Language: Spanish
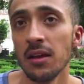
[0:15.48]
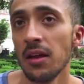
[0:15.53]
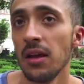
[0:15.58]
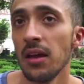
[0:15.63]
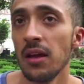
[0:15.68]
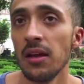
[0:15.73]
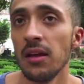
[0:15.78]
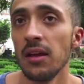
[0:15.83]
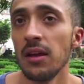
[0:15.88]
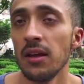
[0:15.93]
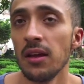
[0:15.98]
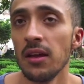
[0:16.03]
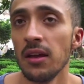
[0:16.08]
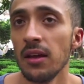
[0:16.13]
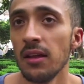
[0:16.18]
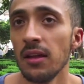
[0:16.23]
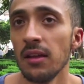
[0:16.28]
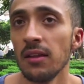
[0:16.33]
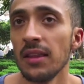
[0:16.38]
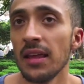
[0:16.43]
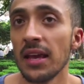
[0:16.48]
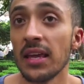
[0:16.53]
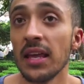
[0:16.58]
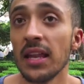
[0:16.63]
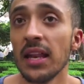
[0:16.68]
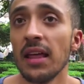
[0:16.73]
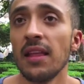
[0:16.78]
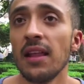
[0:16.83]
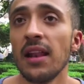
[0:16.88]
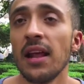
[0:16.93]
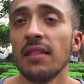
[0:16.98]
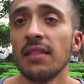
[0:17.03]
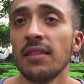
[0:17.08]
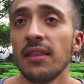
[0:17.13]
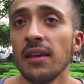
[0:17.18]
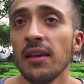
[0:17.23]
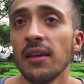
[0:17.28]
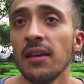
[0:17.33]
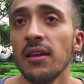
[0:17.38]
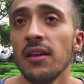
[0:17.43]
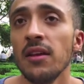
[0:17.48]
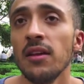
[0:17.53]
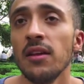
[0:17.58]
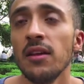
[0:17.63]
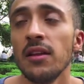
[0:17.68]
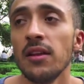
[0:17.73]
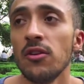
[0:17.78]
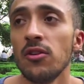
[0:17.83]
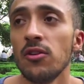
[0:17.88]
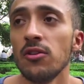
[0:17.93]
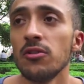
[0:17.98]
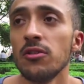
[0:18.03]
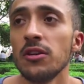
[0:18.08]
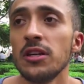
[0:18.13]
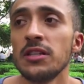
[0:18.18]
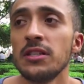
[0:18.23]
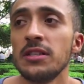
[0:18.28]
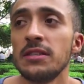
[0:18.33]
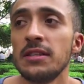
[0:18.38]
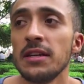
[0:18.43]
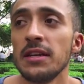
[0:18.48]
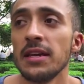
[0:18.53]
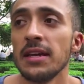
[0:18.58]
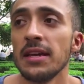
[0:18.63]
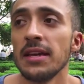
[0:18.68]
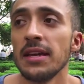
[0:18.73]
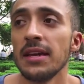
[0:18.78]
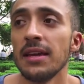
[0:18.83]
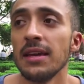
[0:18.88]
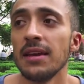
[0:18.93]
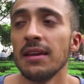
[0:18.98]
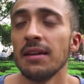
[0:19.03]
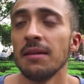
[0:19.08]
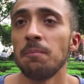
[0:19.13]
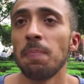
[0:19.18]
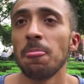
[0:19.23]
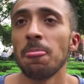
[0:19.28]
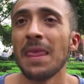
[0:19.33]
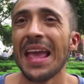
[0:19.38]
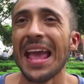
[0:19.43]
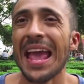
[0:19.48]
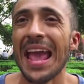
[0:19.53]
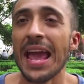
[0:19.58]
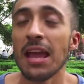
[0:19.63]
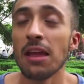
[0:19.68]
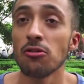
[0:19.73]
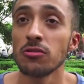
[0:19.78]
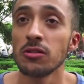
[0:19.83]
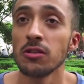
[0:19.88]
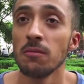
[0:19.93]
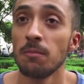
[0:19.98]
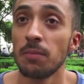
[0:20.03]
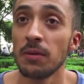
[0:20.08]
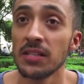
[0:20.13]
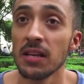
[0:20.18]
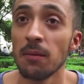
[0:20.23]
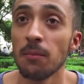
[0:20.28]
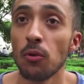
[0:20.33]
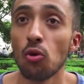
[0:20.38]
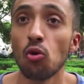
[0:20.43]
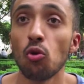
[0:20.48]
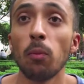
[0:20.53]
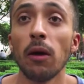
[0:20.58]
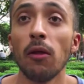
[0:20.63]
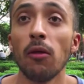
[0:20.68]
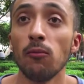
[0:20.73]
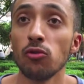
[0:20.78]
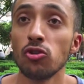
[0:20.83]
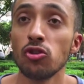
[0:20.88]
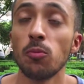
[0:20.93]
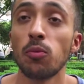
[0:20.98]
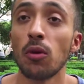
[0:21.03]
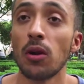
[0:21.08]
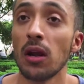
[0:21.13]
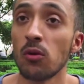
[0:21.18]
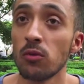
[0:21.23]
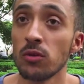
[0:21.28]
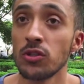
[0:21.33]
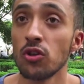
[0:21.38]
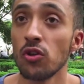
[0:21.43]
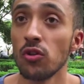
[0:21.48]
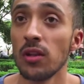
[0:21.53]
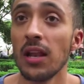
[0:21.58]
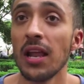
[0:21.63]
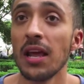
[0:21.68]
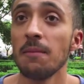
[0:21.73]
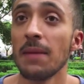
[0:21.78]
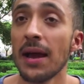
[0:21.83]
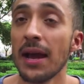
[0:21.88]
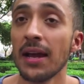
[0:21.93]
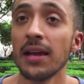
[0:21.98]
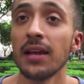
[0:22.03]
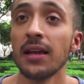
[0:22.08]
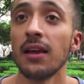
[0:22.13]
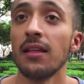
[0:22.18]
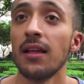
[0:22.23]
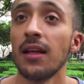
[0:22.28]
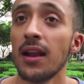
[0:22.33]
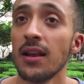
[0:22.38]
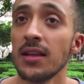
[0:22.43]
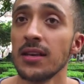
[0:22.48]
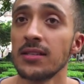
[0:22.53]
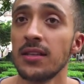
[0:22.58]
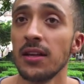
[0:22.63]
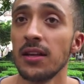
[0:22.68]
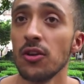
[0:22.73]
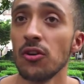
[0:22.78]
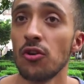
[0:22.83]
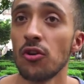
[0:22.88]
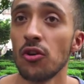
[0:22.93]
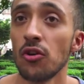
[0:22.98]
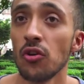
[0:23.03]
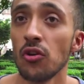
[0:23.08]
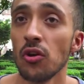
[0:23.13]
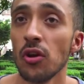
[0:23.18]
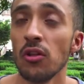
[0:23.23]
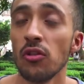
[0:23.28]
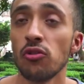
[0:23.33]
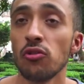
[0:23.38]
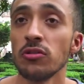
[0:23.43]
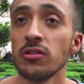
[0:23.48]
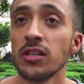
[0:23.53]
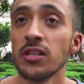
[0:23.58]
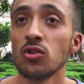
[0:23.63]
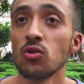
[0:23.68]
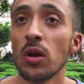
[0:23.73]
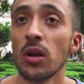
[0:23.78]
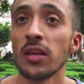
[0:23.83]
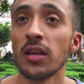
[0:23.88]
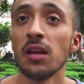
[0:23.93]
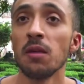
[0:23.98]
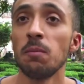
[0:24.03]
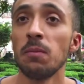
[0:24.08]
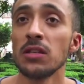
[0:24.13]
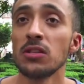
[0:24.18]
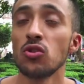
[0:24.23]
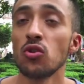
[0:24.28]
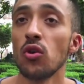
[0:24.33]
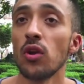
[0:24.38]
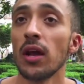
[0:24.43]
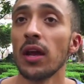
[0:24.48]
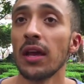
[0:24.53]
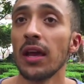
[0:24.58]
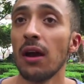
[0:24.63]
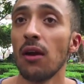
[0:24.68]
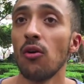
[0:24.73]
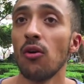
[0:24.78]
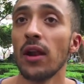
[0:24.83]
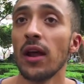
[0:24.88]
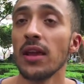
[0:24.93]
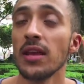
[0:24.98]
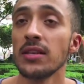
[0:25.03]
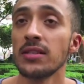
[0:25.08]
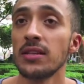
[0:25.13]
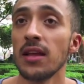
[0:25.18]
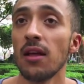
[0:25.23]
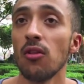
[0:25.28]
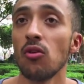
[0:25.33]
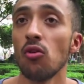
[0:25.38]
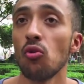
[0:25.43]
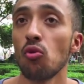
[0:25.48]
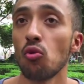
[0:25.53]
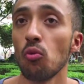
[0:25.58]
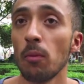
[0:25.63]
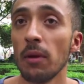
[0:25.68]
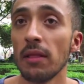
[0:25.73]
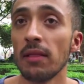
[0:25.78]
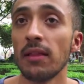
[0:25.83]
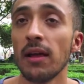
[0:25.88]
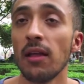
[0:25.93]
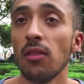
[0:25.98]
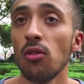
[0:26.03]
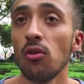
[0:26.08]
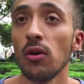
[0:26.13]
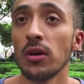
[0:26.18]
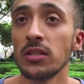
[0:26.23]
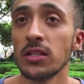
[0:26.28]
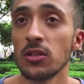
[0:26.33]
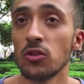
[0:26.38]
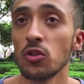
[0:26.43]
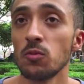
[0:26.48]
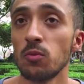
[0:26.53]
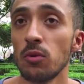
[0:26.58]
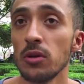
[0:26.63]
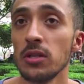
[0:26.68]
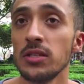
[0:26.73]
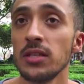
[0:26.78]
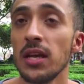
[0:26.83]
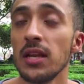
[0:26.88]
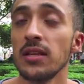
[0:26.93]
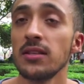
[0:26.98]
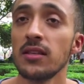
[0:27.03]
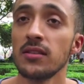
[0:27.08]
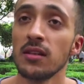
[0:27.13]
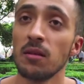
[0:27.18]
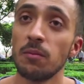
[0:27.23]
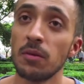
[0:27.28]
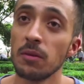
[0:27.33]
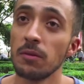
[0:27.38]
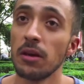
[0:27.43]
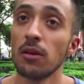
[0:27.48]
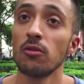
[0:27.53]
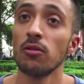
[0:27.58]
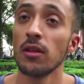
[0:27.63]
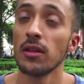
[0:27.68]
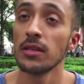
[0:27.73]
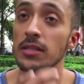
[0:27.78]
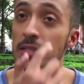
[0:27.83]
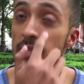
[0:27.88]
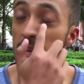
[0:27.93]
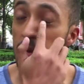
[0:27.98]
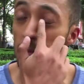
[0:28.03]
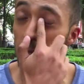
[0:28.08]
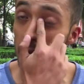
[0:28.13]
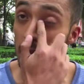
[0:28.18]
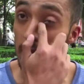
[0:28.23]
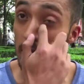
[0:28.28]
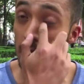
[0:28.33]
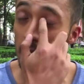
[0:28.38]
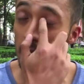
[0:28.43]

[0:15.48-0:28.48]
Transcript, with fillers: eh, de aquí en adelante. Este, ellos siempre se han preocupado mucho por la cuestión de la imagen que dan al exterior. Entonces, cualquier persona que ahora haya estado documentando excesos policiales desde el primero de diciembre,